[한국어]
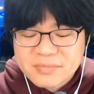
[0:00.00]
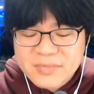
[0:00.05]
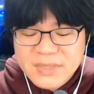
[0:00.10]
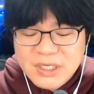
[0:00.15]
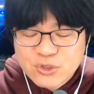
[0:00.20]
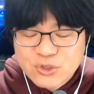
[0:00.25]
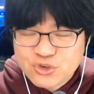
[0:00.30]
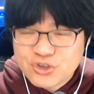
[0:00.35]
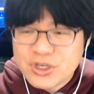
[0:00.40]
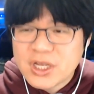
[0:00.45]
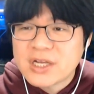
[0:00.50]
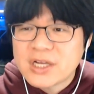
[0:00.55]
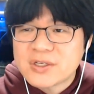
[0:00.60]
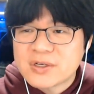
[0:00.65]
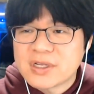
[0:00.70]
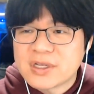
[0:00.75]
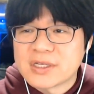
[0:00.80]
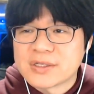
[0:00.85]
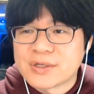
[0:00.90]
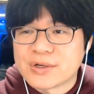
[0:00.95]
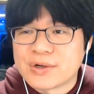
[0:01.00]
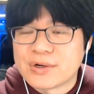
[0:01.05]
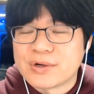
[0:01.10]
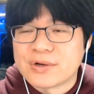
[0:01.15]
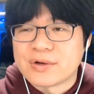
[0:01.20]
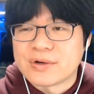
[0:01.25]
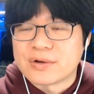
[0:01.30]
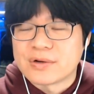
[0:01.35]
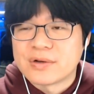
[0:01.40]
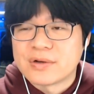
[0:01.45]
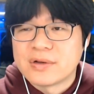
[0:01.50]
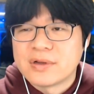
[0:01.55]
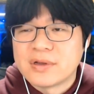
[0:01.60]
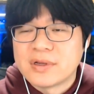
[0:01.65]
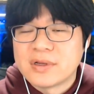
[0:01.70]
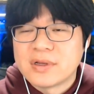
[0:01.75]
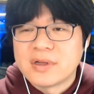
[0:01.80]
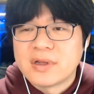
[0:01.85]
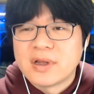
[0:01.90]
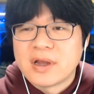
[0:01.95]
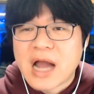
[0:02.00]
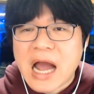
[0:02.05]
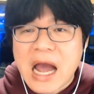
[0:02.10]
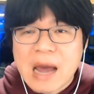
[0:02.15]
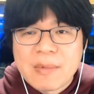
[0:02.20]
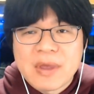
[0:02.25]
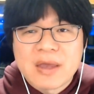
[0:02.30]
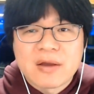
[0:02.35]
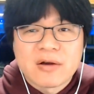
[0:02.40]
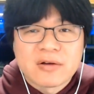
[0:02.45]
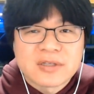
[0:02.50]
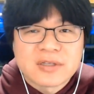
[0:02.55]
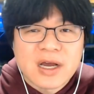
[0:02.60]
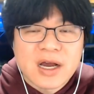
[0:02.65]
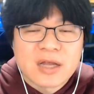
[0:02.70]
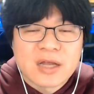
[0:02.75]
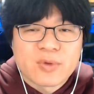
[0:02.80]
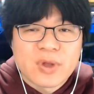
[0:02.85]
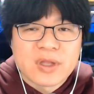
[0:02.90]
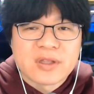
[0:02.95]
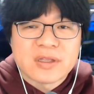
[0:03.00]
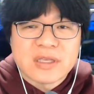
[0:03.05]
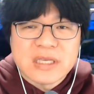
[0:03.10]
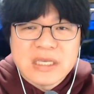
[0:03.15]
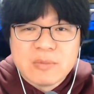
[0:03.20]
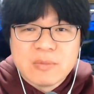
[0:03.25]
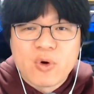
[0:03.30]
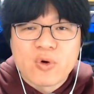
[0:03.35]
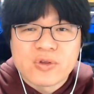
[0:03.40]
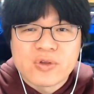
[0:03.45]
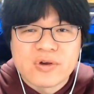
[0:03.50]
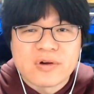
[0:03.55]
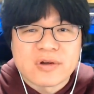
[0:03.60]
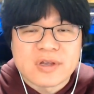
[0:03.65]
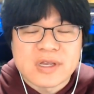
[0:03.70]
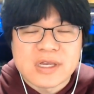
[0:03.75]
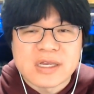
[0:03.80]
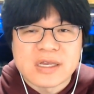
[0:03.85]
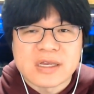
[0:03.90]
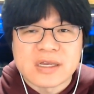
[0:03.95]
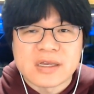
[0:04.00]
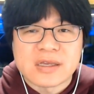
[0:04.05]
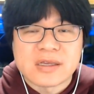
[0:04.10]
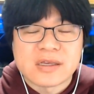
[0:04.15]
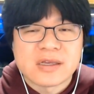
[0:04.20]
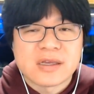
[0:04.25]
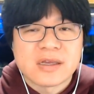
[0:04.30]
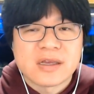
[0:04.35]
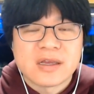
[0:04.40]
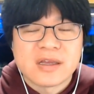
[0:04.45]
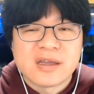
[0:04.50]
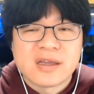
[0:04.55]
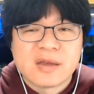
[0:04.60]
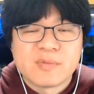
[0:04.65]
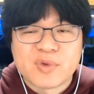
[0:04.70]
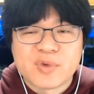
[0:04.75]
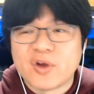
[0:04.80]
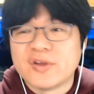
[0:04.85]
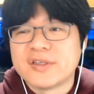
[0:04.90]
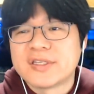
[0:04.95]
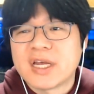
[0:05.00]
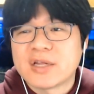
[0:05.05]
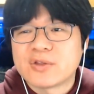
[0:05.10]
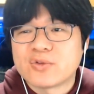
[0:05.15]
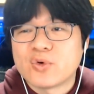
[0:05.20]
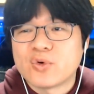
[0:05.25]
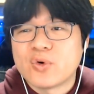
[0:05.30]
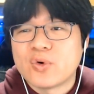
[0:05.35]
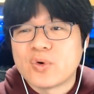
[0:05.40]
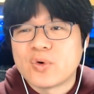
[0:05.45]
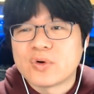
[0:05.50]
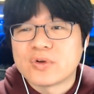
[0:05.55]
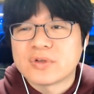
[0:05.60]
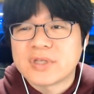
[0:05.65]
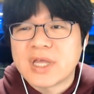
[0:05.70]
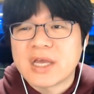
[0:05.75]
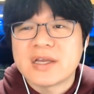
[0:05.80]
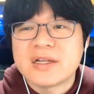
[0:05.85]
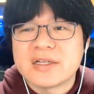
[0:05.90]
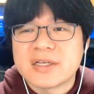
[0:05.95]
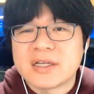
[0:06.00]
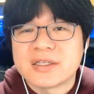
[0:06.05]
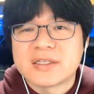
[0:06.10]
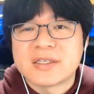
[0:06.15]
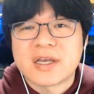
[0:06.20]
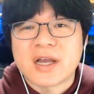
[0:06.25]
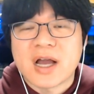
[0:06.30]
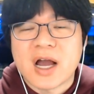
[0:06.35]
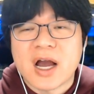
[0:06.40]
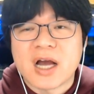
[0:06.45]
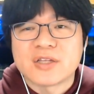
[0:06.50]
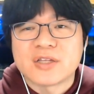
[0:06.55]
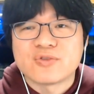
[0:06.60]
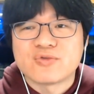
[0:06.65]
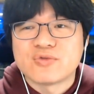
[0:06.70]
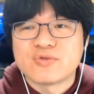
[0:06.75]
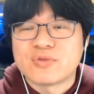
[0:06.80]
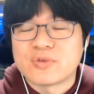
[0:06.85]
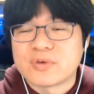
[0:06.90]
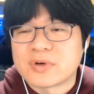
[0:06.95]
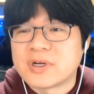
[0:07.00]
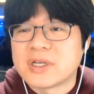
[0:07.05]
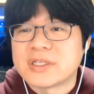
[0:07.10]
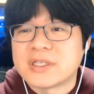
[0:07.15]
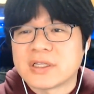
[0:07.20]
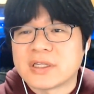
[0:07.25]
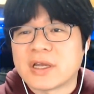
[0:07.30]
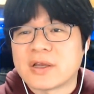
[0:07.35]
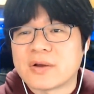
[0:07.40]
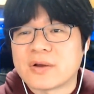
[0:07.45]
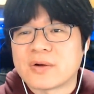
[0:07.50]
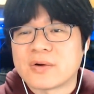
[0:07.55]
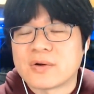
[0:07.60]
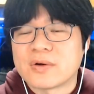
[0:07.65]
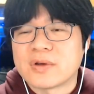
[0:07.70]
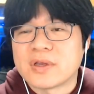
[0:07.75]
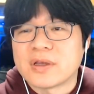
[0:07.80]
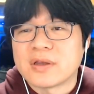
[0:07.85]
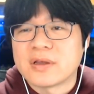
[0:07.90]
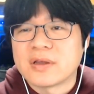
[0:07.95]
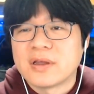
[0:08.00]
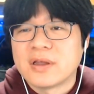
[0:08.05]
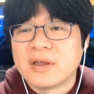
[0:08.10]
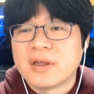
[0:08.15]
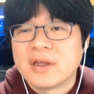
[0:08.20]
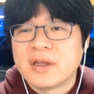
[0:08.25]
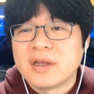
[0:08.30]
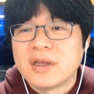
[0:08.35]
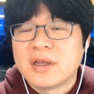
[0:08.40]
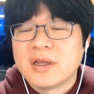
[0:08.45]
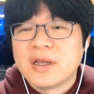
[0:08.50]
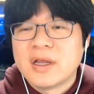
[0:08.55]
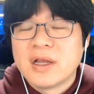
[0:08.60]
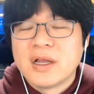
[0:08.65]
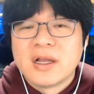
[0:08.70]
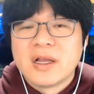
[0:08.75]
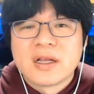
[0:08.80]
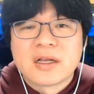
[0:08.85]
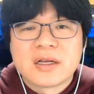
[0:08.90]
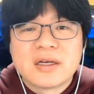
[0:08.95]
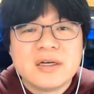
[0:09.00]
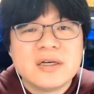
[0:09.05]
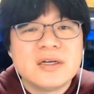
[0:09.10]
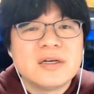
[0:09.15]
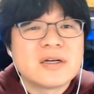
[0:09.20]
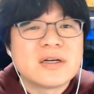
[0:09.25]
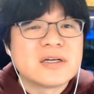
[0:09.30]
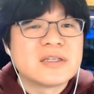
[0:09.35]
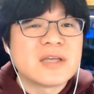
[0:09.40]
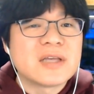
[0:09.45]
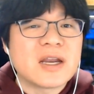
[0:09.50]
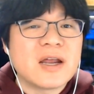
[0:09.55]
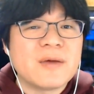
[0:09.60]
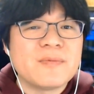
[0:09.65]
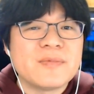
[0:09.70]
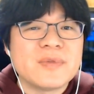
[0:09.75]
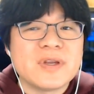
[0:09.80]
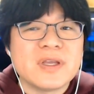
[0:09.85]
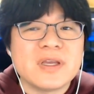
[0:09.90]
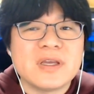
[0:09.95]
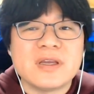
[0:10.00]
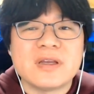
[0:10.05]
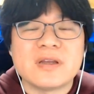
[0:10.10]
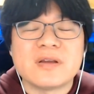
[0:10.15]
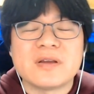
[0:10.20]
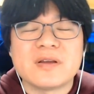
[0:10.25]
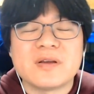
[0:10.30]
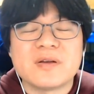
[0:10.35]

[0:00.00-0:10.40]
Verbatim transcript: 춘향전에서 암행어사가 된 이몽룡이 변사 또 생일 잔치에 가가지고 그랬잖아요. 그그 그 사람들이